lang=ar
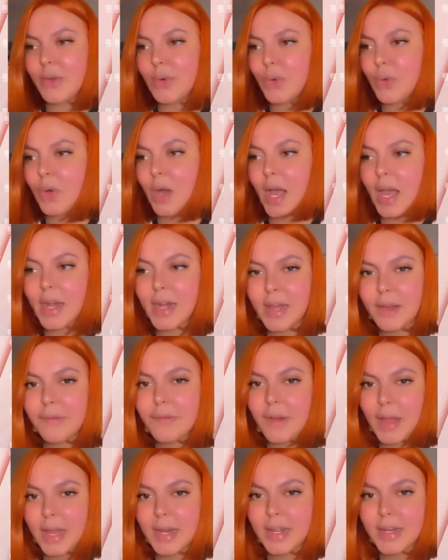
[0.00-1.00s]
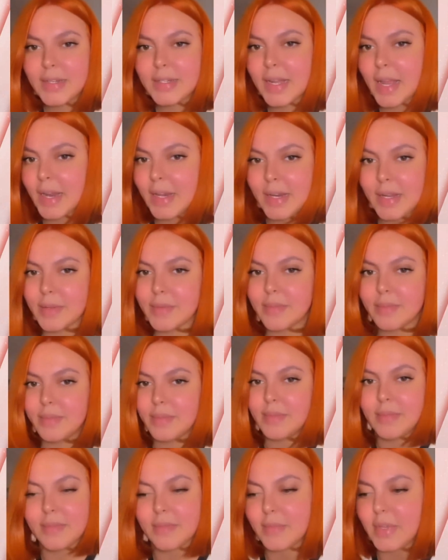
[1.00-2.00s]
انه انا فعلا يعني
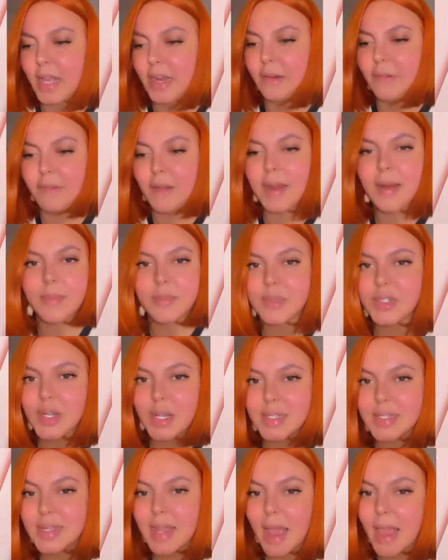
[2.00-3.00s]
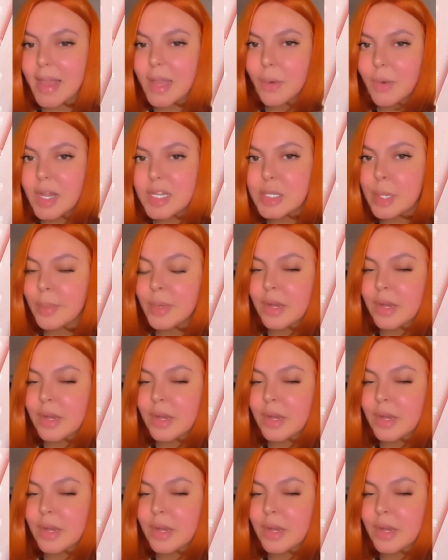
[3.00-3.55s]
يعني فعلا مش قصدي حاجة